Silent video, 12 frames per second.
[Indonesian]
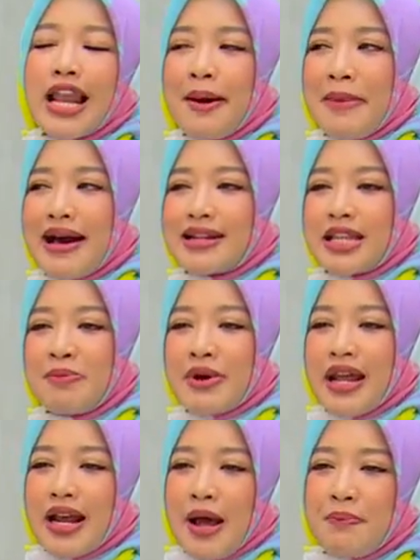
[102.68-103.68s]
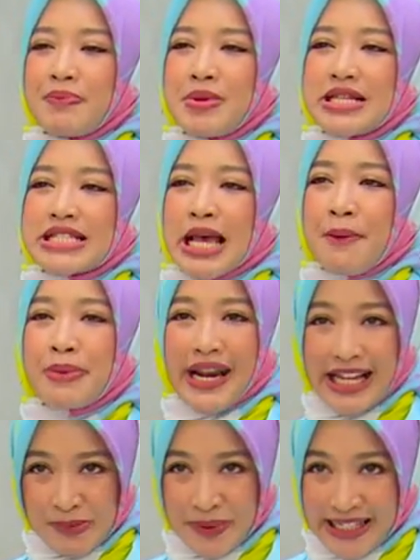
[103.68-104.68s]
dalam arti mereka bisa
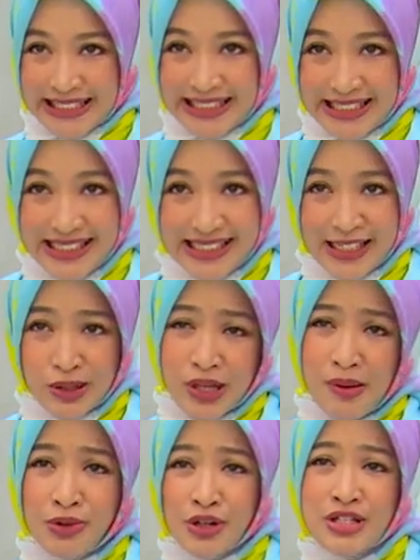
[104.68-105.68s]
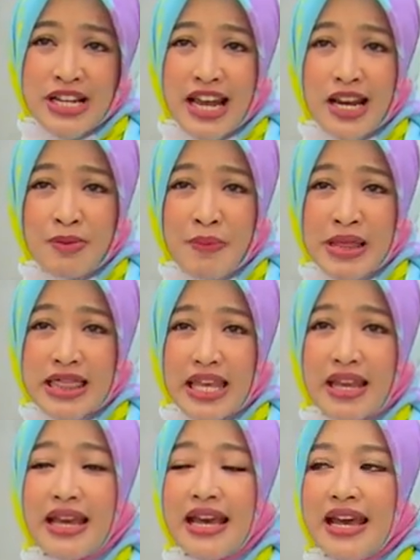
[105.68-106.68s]
berekspresi. Itu yang menurut saya lebih
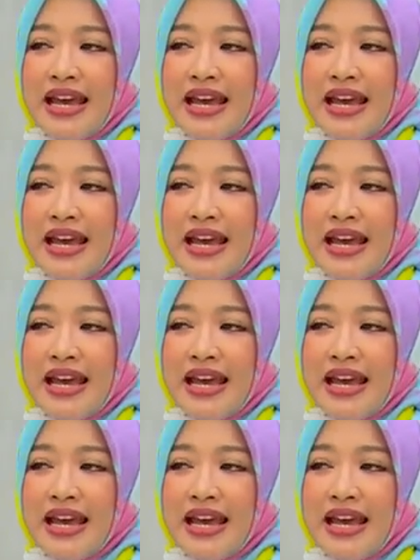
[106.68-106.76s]
penting